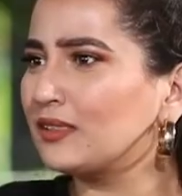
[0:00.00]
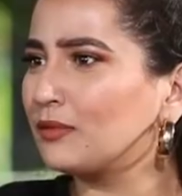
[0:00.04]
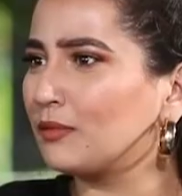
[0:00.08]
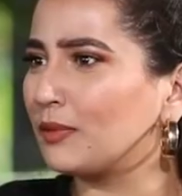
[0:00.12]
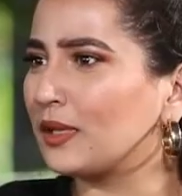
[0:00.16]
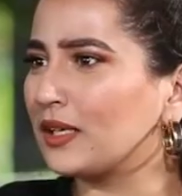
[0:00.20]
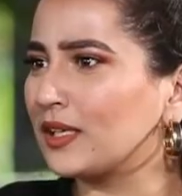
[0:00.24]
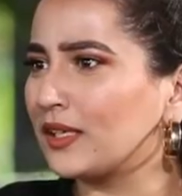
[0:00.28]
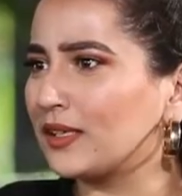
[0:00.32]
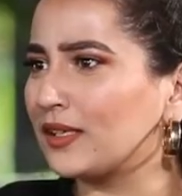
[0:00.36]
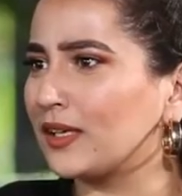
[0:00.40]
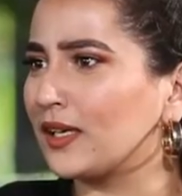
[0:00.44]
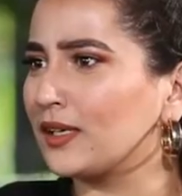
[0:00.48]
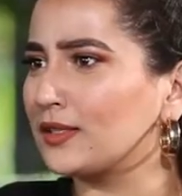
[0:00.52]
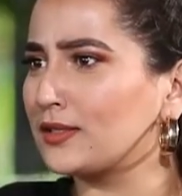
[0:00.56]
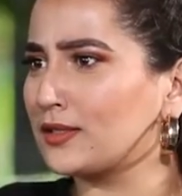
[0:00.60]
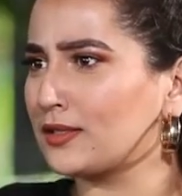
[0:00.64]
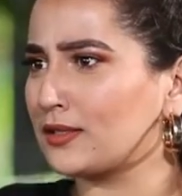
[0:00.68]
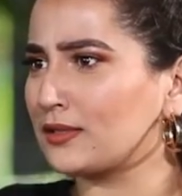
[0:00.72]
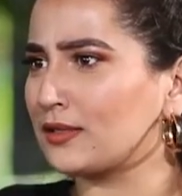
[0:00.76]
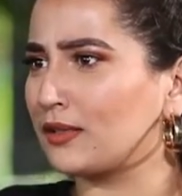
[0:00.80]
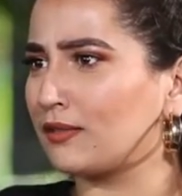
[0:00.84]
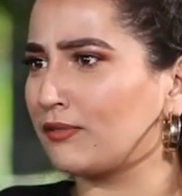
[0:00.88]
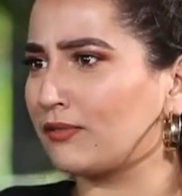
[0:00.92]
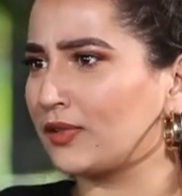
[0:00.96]
ఇది మనకి
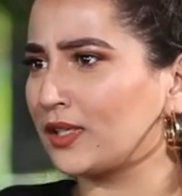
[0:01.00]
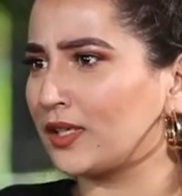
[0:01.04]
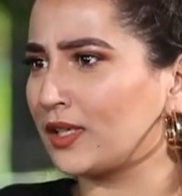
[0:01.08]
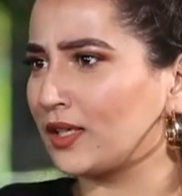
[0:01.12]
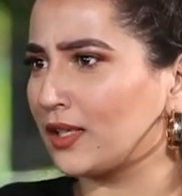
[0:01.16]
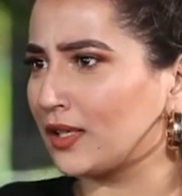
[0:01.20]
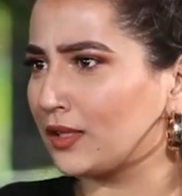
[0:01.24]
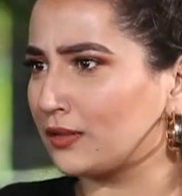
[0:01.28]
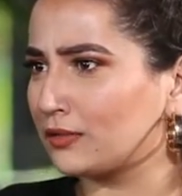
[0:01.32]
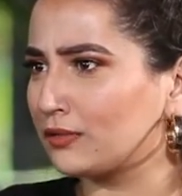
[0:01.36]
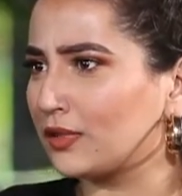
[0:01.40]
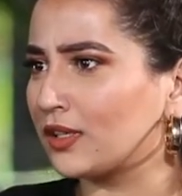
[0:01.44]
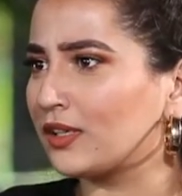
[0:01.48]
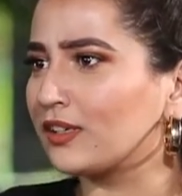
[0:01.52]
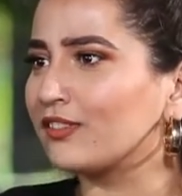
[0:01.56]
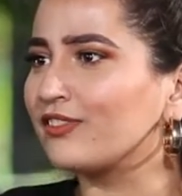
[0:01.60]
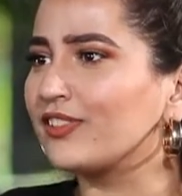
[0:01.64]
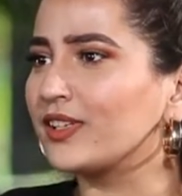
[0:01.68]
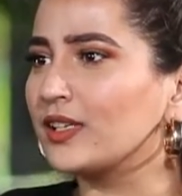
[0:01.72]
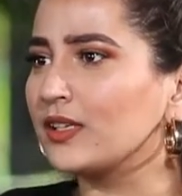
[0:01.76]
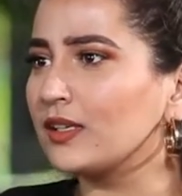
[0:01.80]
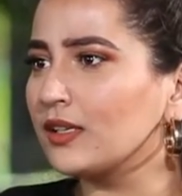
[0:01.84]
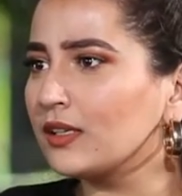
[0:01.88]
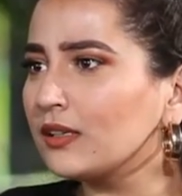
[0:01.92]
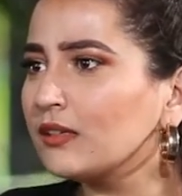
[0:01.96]
డైజెస్ట్ అవ్వట్లేదు అన్న
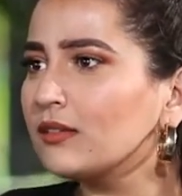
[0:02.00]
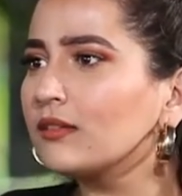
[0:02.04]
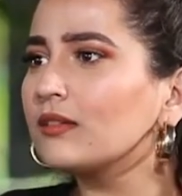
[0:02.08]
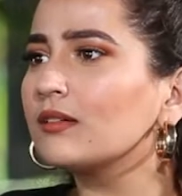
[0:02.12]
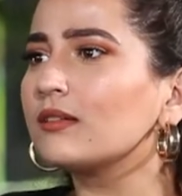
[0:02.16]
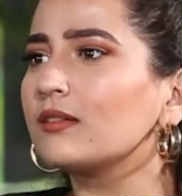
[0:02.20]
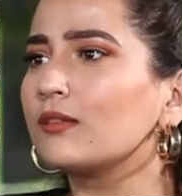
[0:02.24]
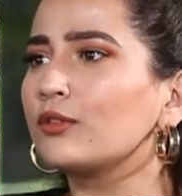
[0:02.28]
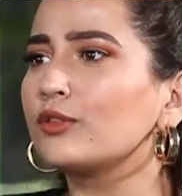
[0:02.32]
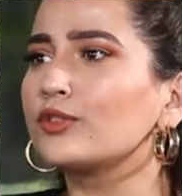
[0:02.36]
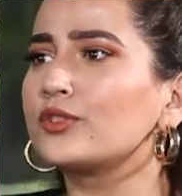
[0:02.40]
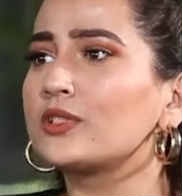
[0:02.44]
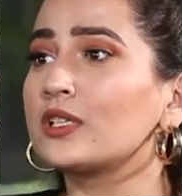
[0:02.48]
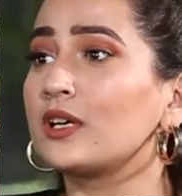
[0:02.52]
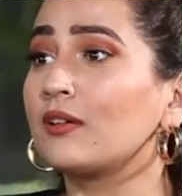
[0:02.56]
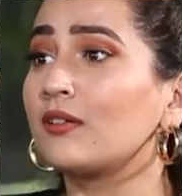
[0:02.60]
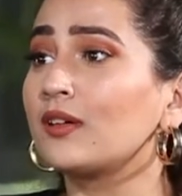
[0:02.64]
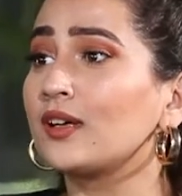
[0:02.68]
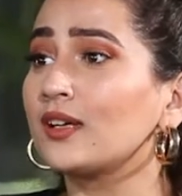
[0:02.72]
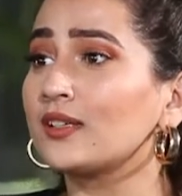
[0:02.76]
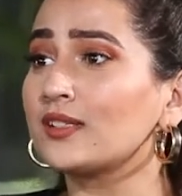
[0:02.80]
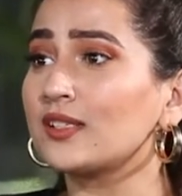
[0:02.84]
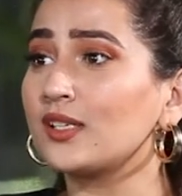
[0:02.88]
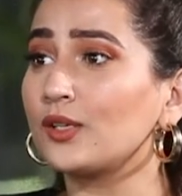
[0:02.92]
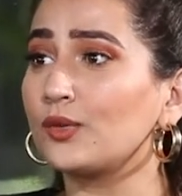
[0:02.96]
ఫీలింగ్ వచ్చే
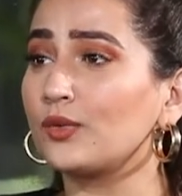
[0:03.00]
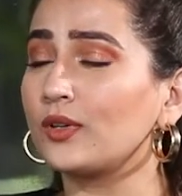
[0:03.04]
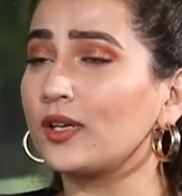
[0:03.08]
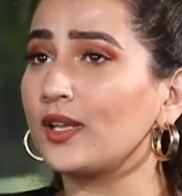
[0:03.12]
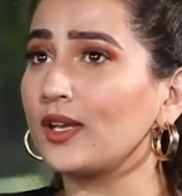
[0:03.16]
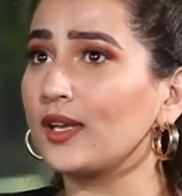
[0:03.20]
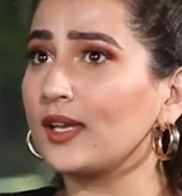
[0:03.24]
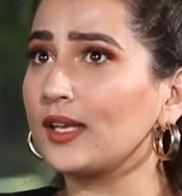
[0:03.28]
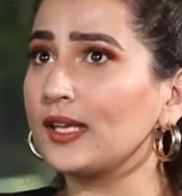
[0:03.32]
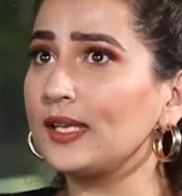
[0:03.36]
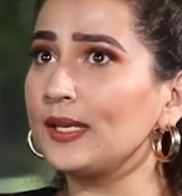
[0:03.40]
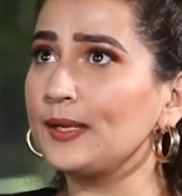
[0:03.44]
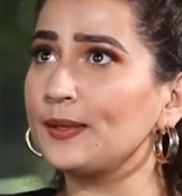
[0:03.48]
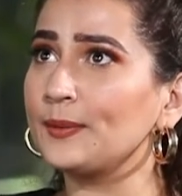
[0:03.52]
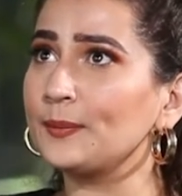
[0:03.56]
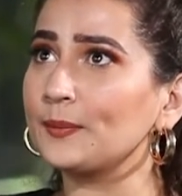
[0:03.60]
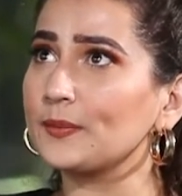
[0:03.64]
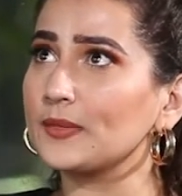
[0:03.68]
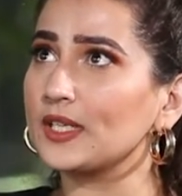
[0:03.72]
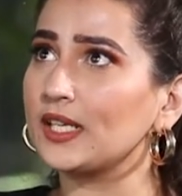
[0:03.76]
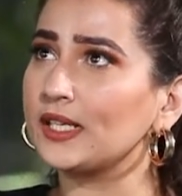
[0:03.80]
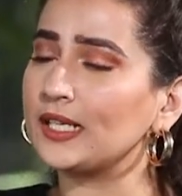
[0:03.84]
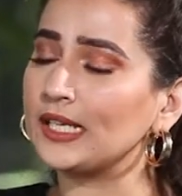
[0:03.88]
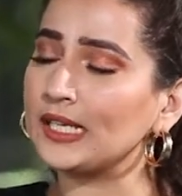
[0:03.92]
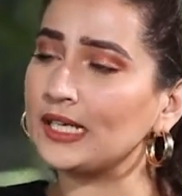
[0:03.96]
అవకాశాలు ఉంటాయని
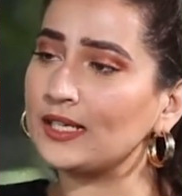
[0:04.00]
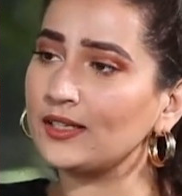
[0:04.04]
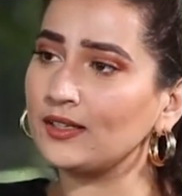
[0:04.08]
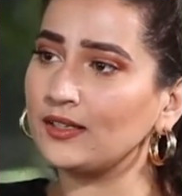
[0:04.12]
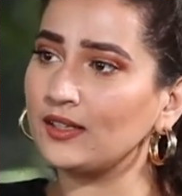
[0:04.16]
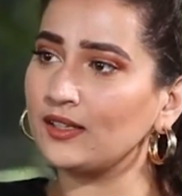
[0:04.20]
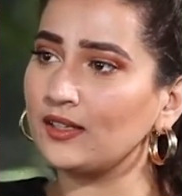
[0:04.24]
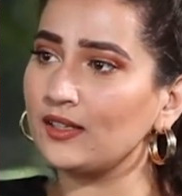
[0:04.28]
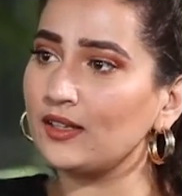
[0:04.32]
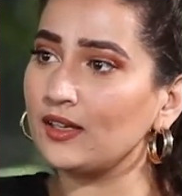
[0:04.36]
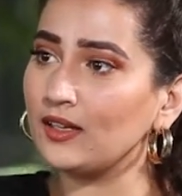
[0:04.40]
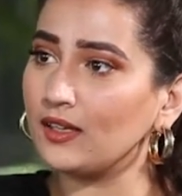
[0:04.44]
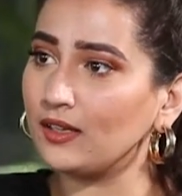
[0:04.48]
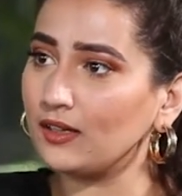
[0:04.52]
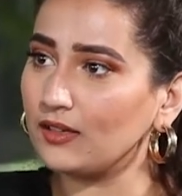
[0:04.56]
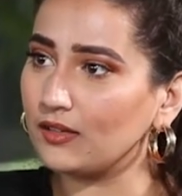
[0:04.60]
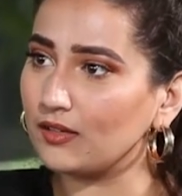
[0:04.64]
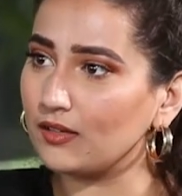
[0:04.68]
డైరెక్టర్గా